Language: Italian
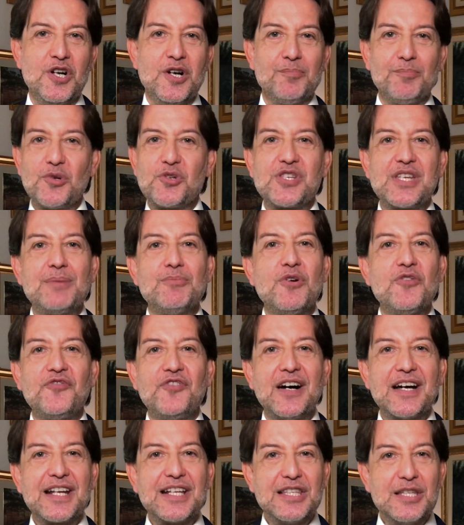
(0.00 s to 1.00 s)
possiamo
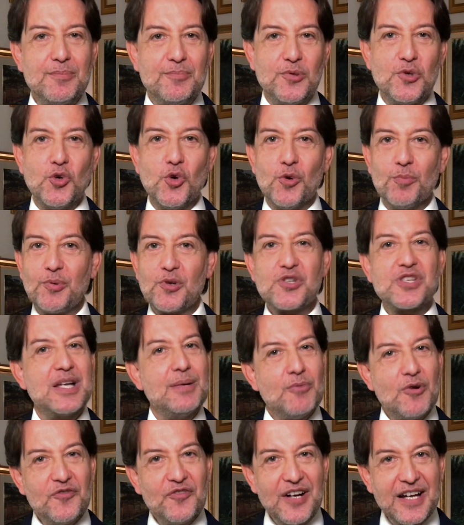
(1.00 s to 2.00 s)
fare di più,
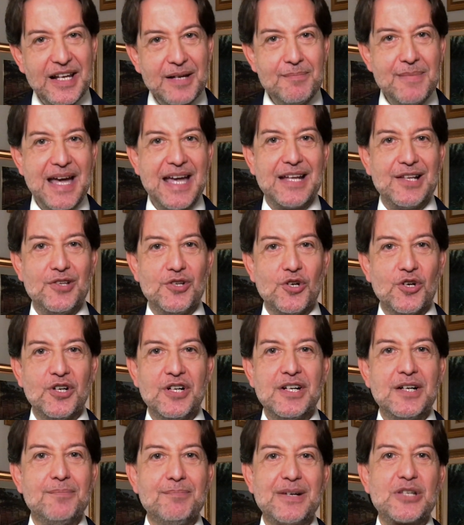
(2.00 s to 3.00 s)
possiamo fare meglio,
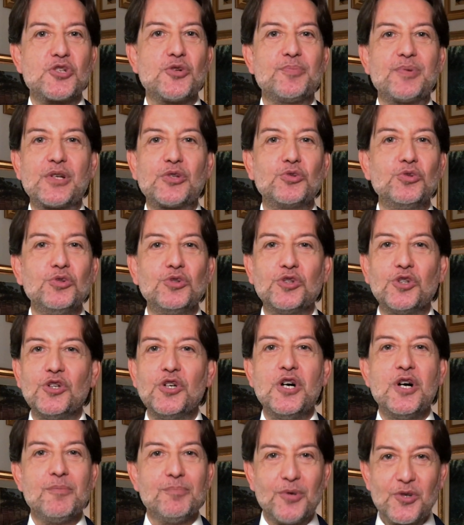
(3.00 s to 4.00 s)
ma soprattutto
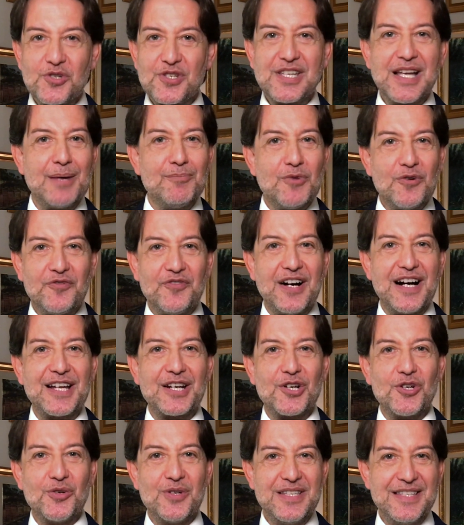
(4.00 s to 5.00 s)
possiamo
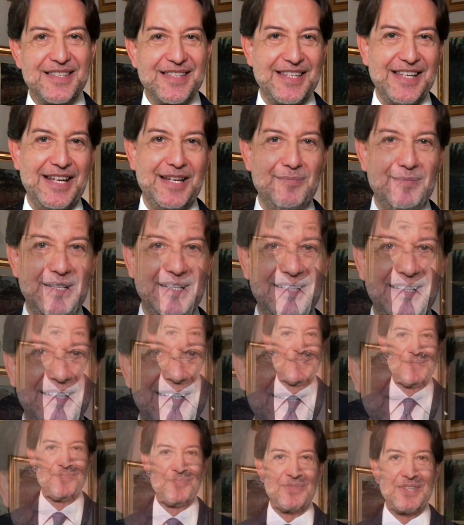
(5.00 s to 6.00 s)
farlo insieme.
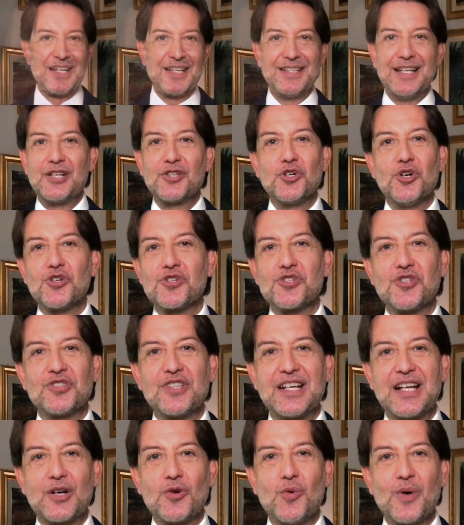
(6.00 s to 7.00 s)
Nel corso
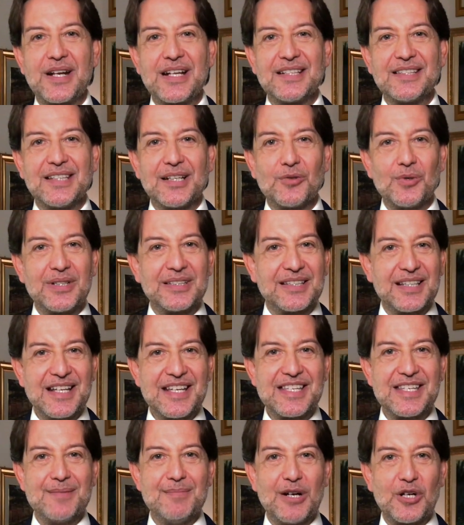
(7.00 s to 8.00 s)
della
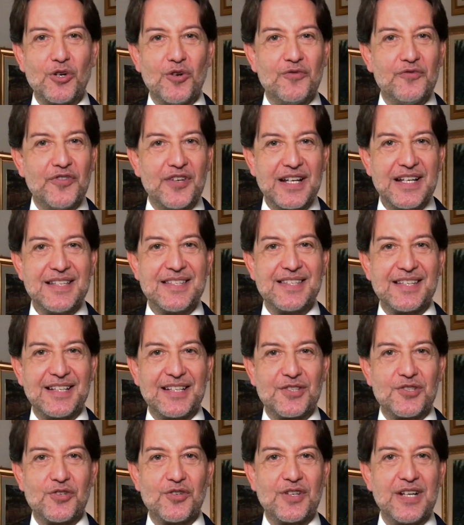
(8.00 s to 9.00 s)
44esima conferenza
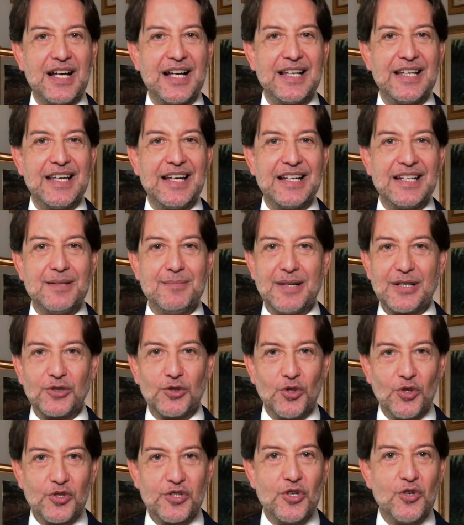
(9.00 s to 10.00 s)
nazionale
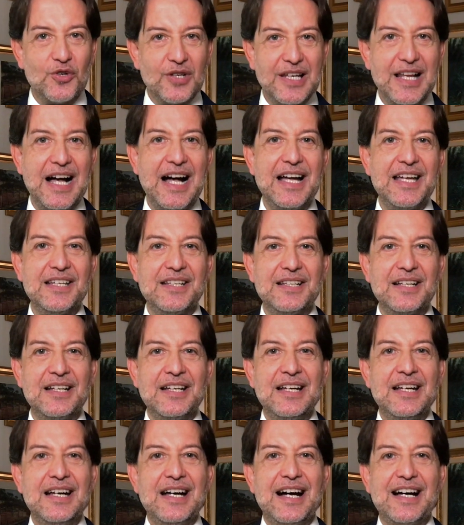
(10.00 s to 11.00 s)
animatori online
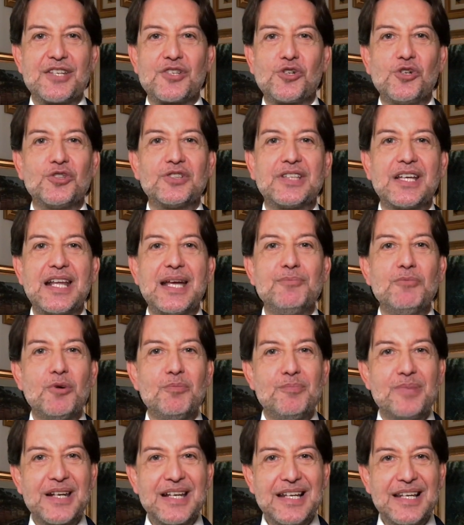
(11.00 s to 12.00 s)
ascolteremo
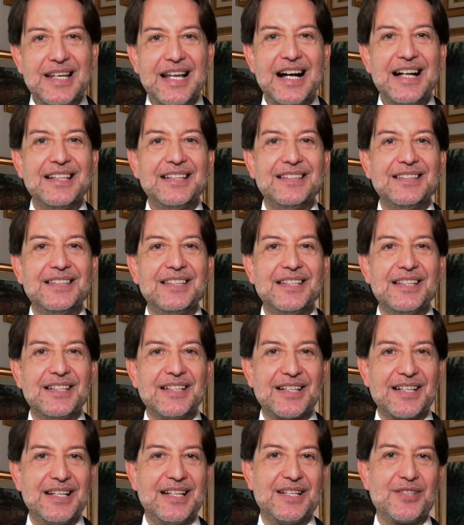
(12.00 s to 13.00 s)
brillanti
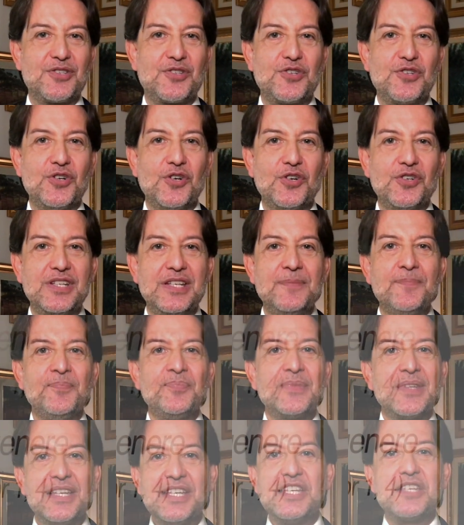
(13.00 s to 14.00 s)
relazioni
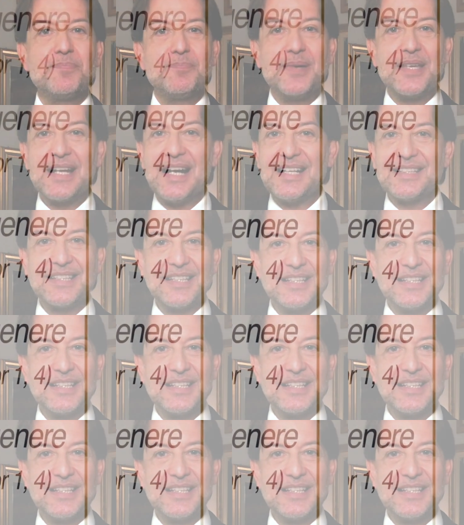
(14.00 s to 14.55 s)
ispirate